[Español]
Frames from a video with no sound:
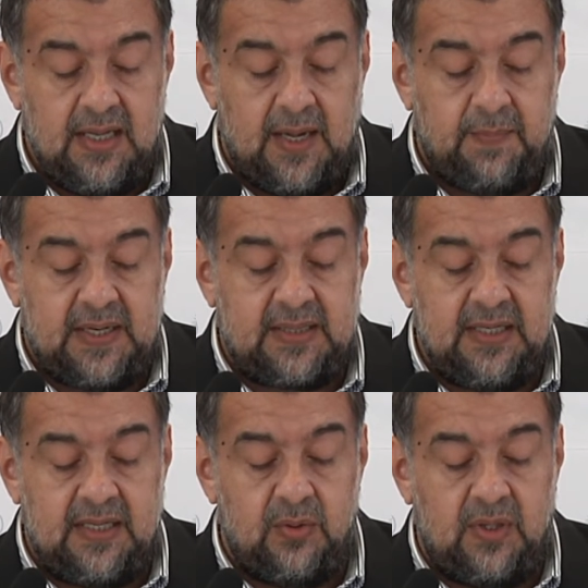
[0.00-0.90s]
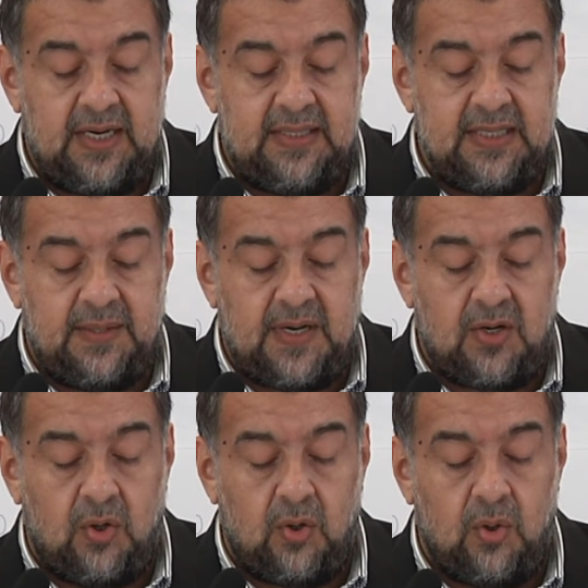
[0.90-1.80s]
a partir de un gran
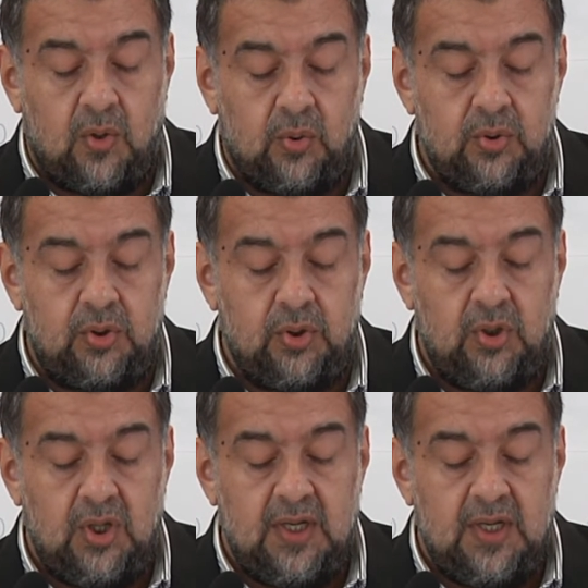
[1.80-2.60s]
trabajo conjunto